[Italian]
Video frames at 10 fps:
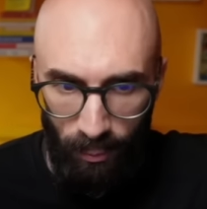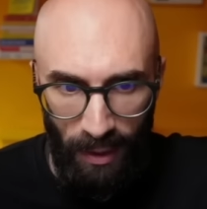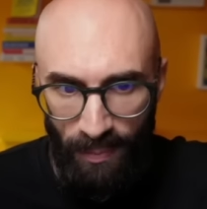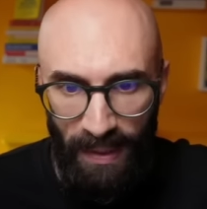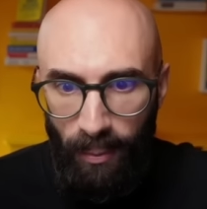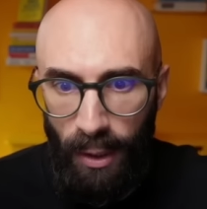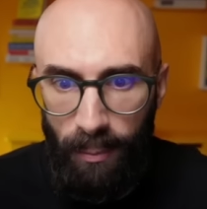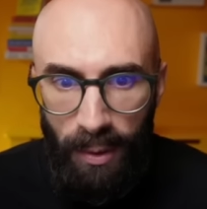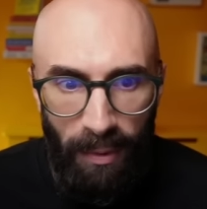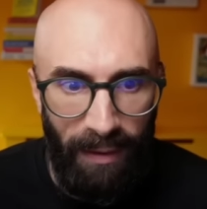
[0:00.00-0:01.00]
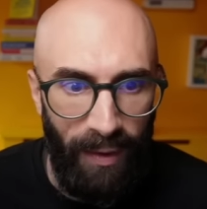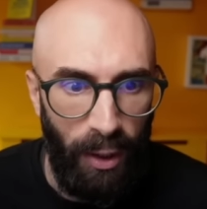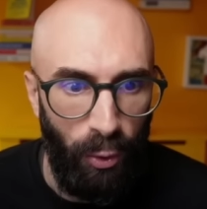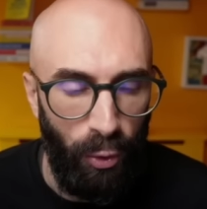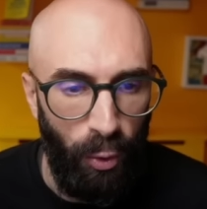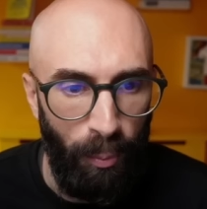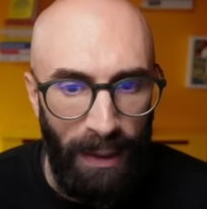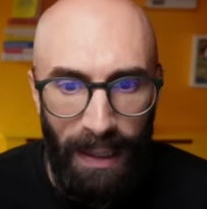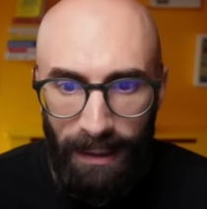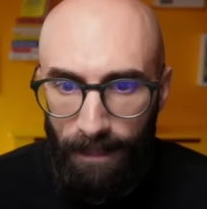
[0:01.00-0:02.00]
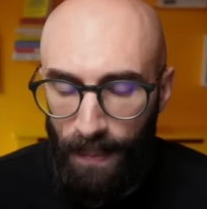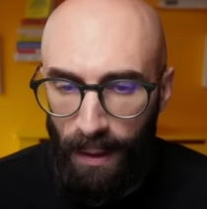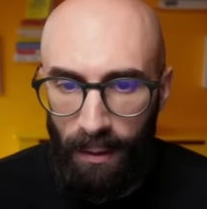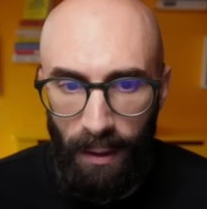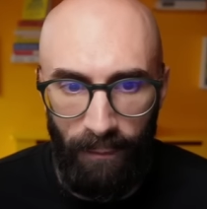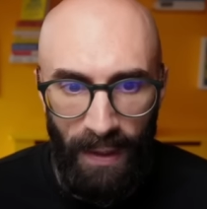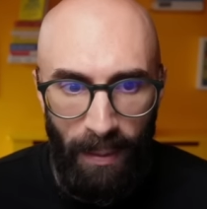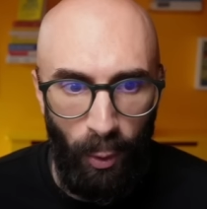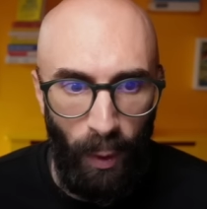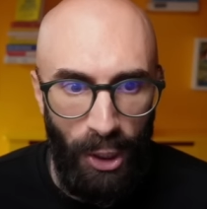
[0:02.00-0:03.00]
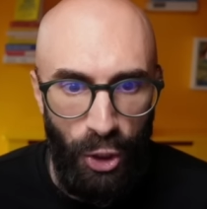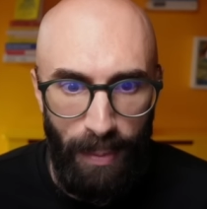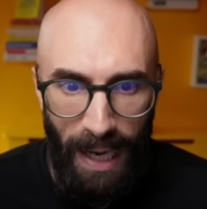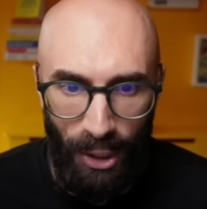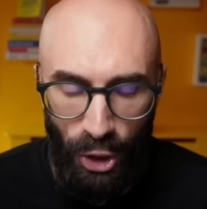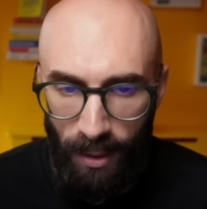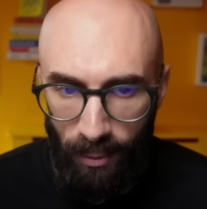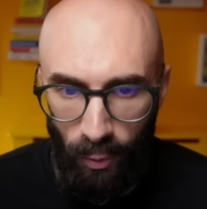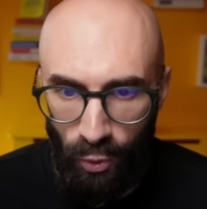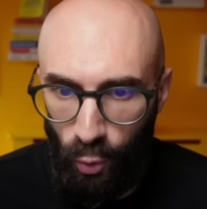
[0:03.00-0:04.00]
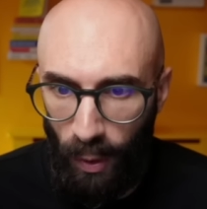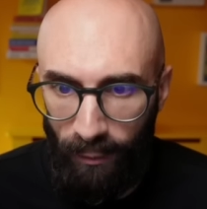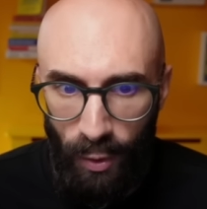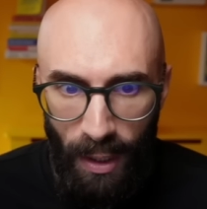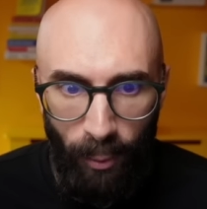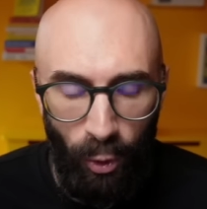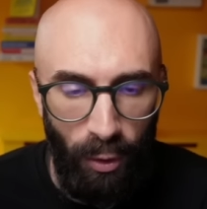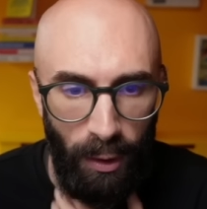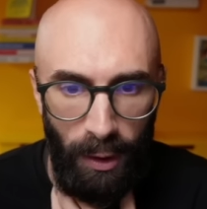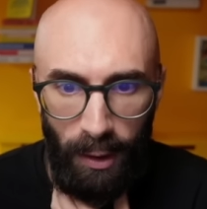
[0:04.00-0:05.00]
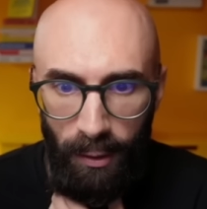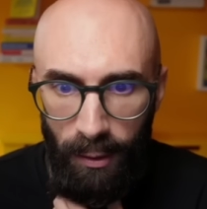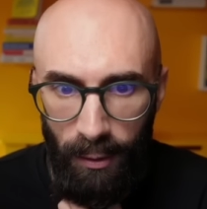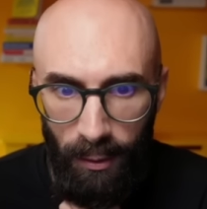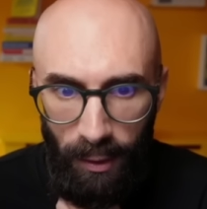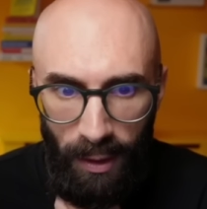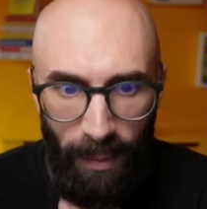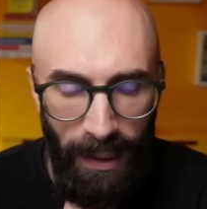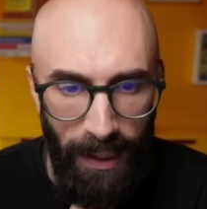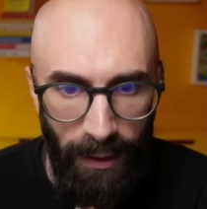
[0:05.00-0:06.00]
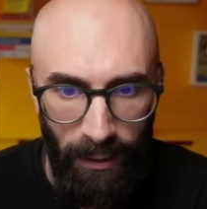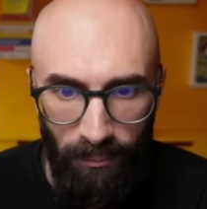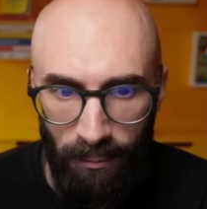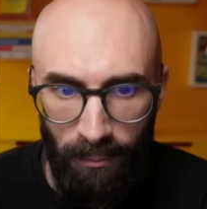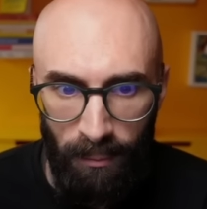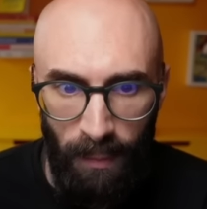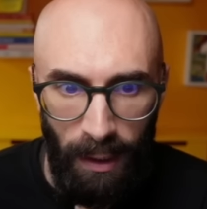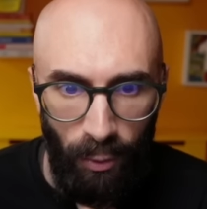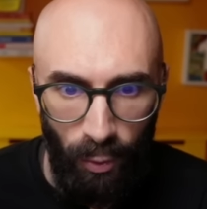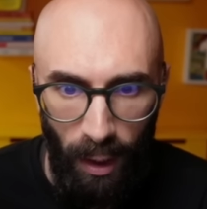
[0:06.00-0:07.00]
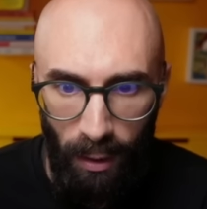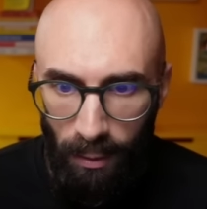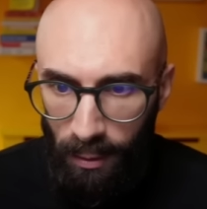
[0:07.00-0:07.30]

Aspettiamo prima che vengano completate e vediamo quale ci piace, su quale vogliamo eh, rimanere. Allora,